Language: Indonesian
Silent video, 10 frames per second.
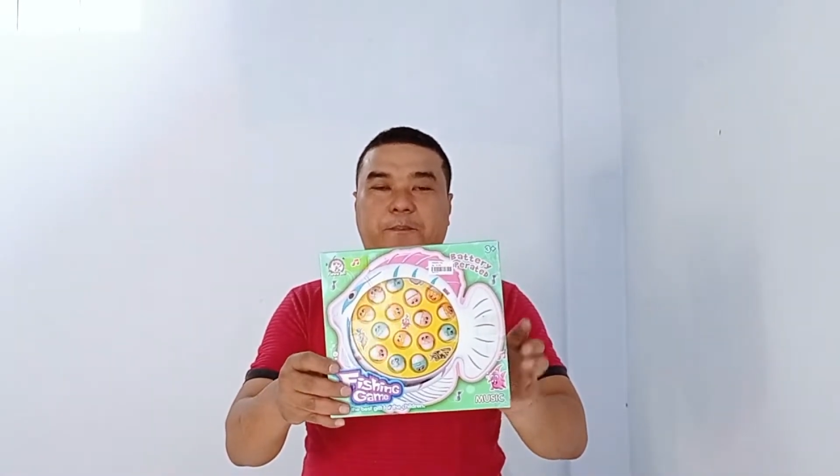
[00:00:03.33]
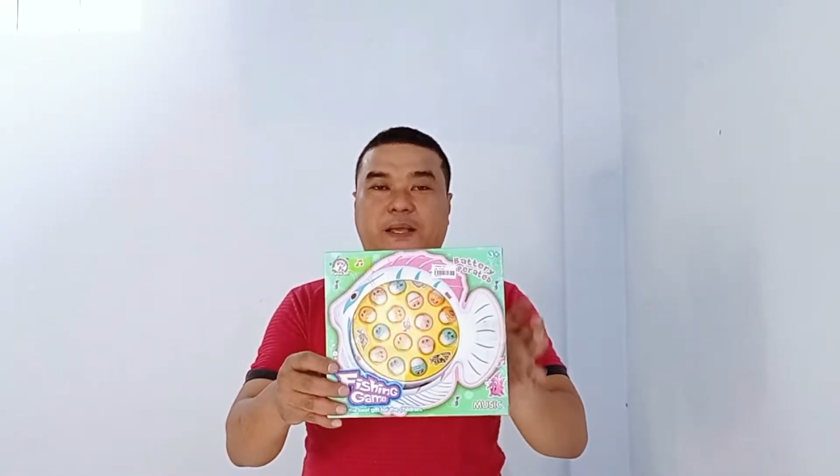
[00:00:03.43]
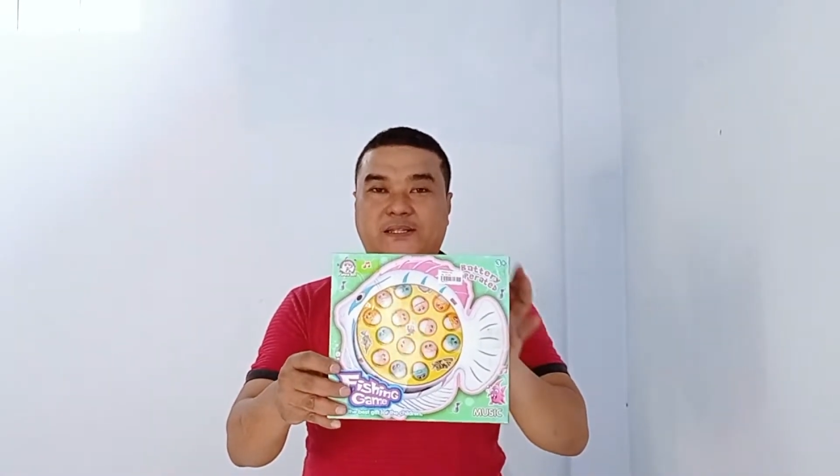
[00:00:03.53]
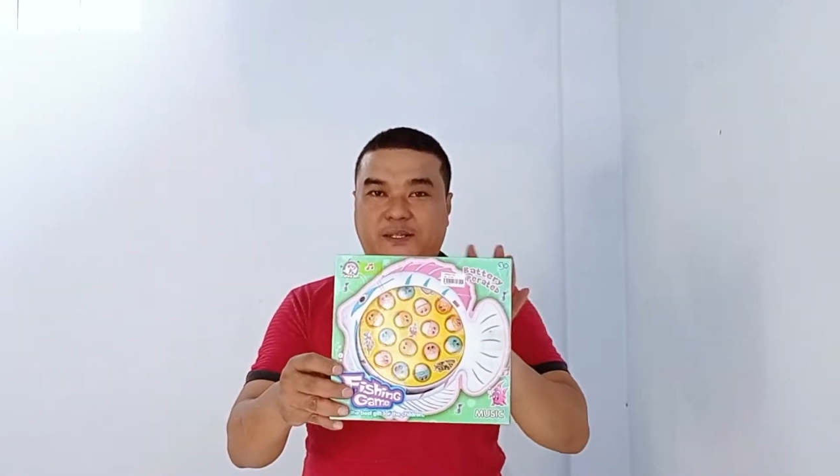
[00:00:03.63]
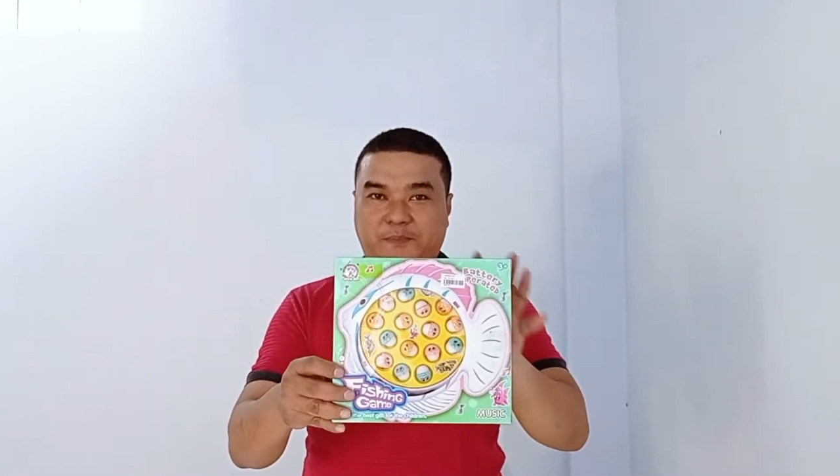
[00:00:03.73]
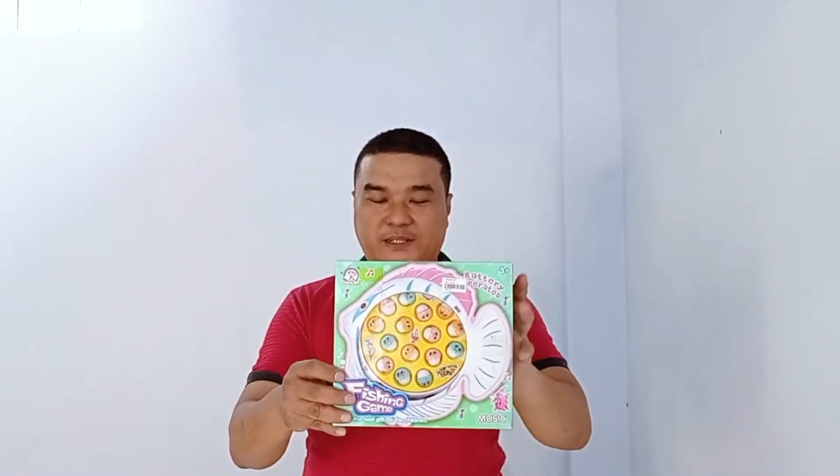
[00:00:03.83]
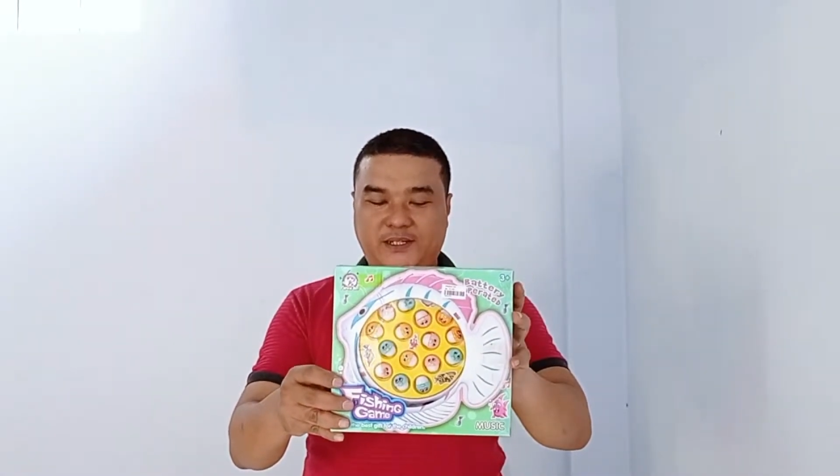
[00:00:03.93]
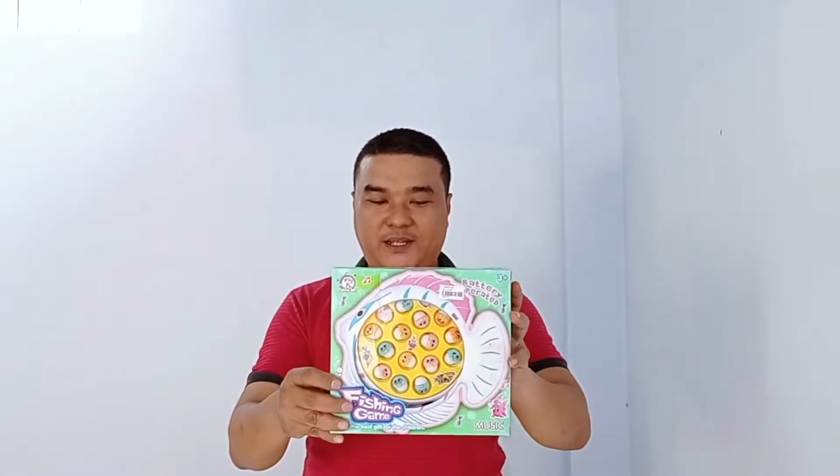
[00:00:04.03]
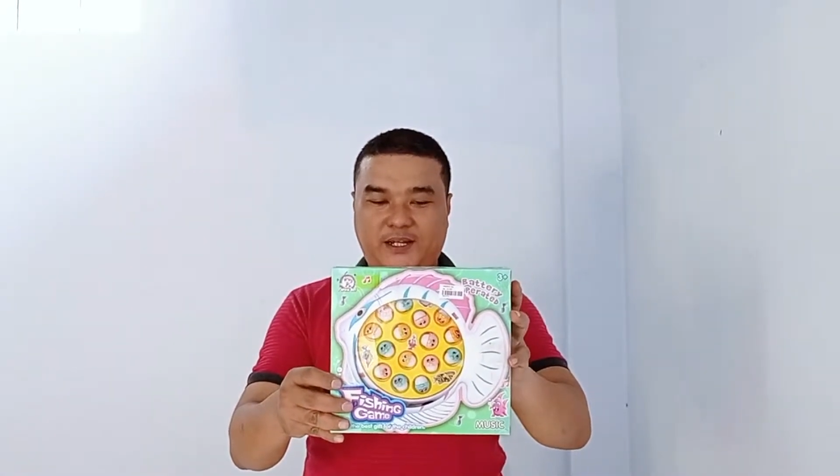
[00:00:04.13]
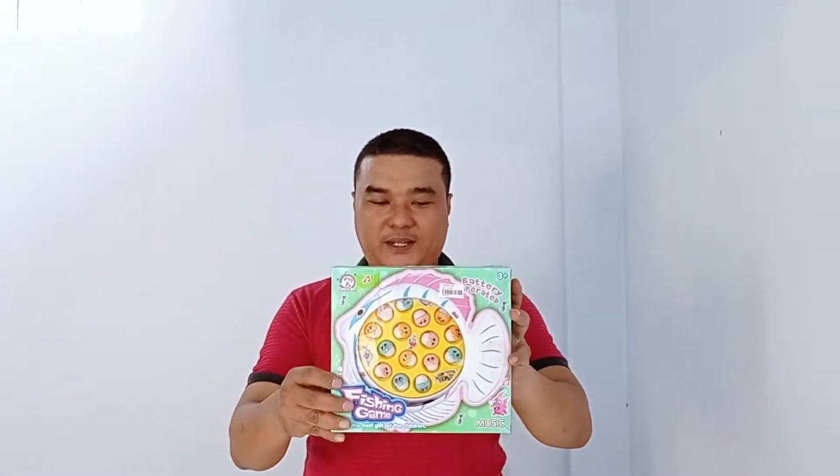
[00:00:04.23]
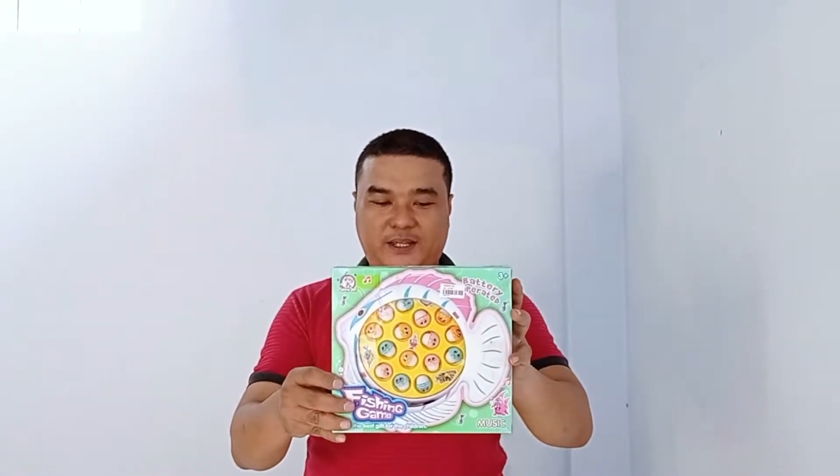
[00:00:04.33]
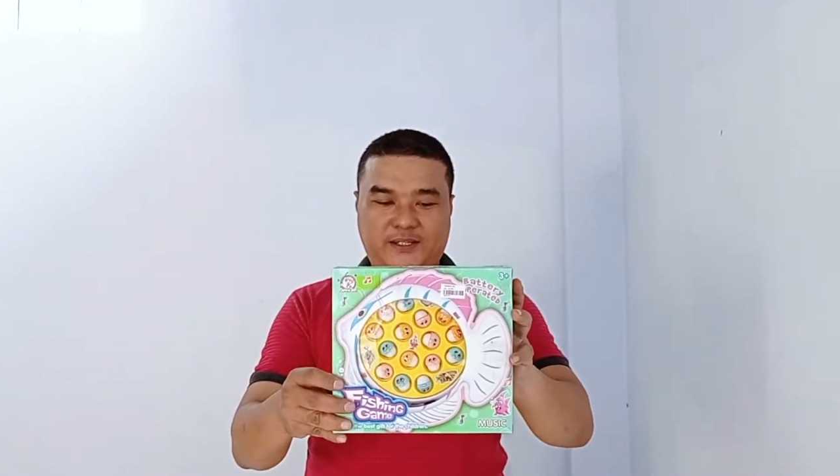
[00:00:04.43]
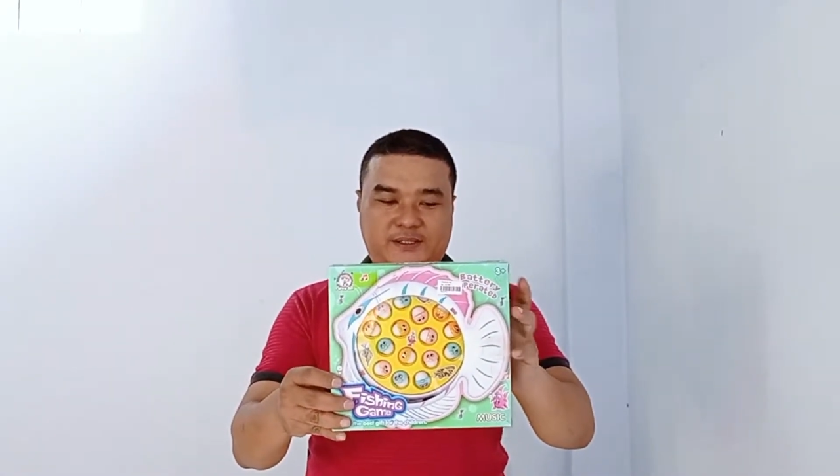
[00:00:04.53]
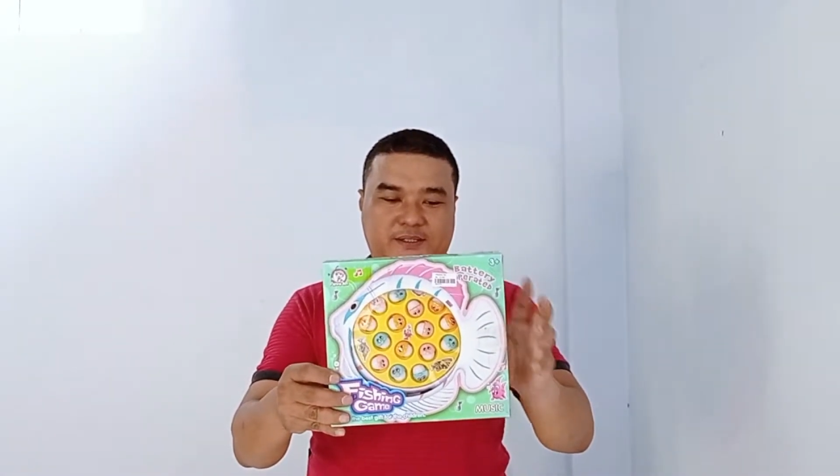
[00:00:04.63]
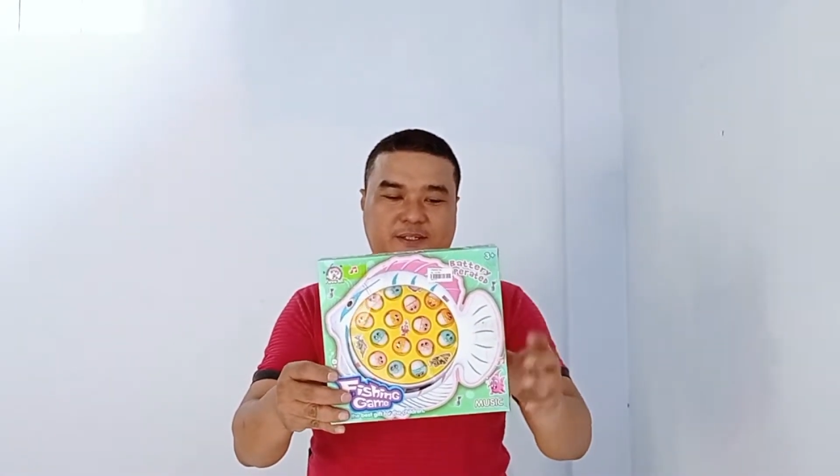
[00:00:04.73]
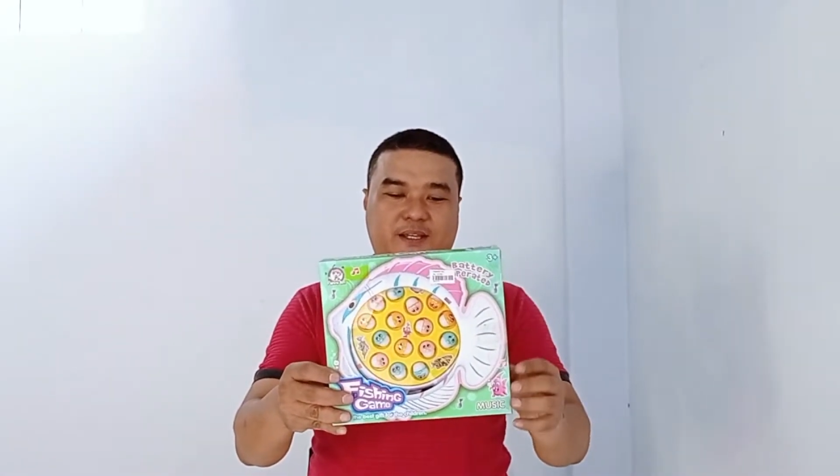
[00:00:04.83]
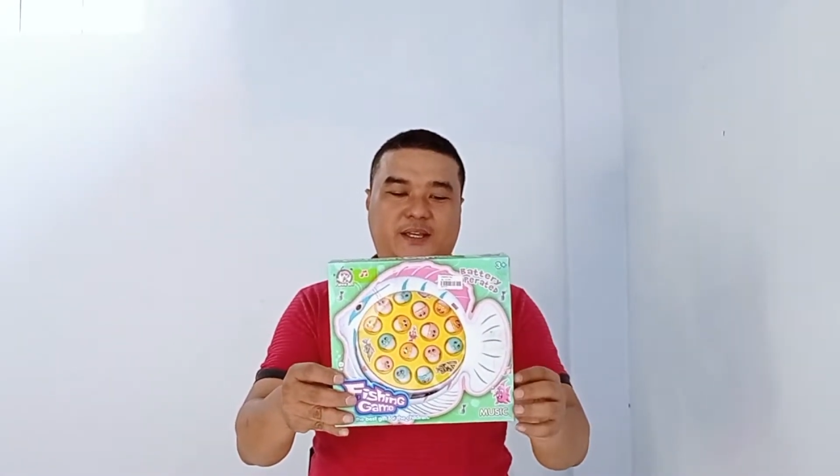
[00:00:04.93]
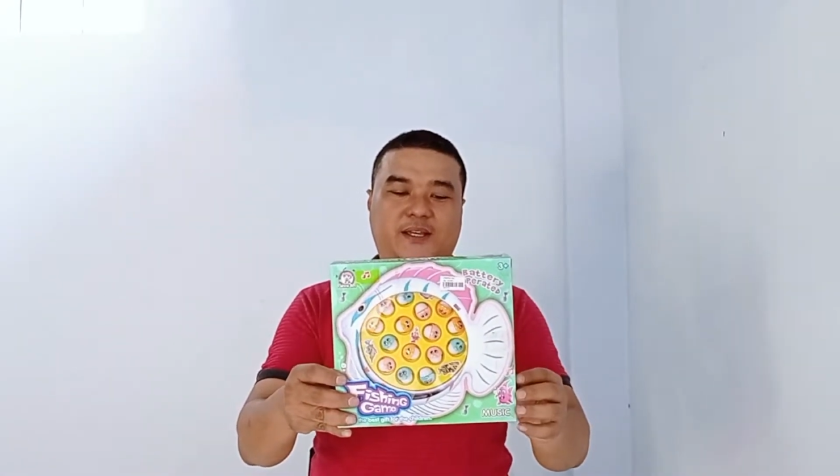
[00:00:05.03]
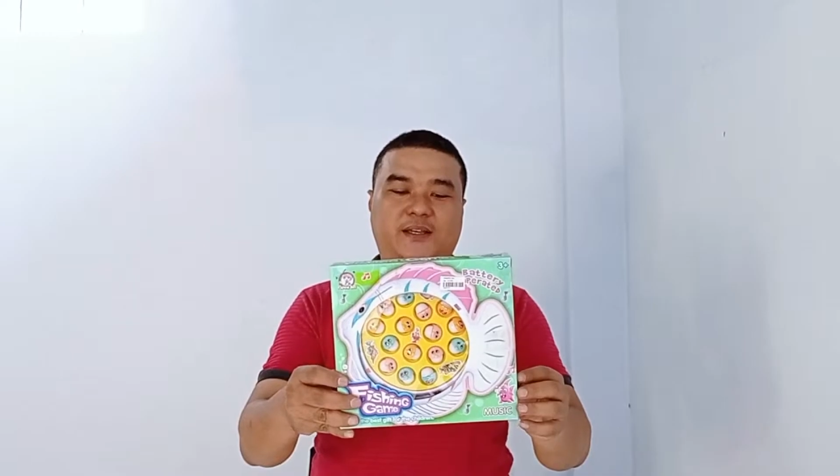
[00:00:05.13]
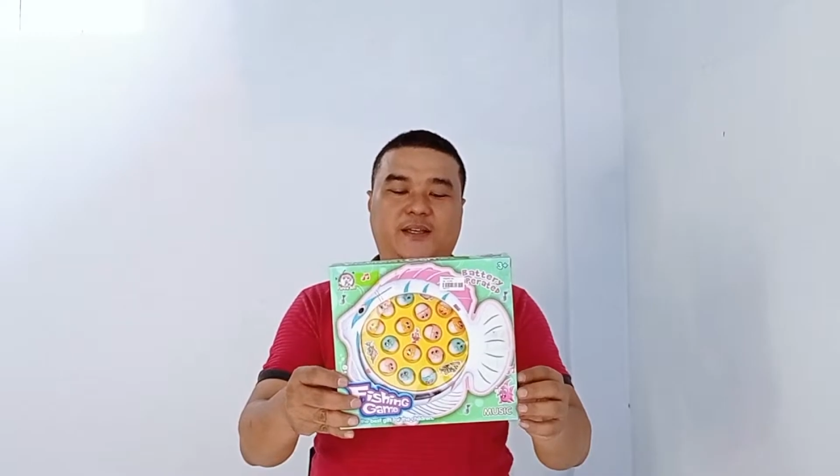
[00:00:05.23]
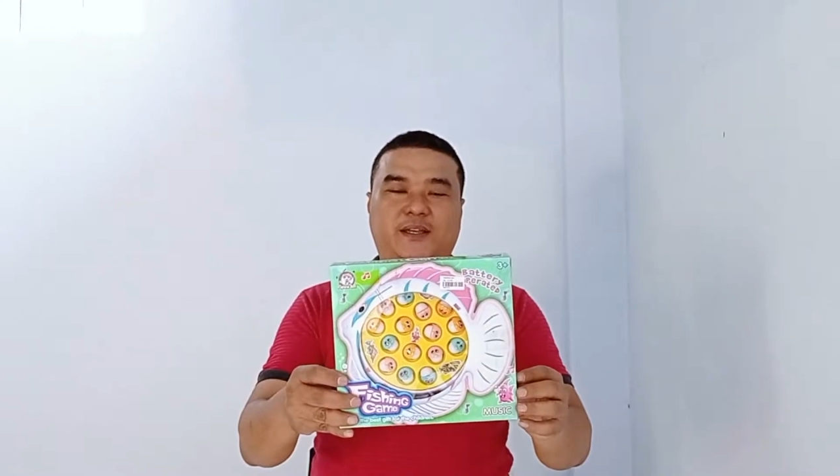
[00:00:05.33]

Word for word: pancing-pancingan lagi guys ya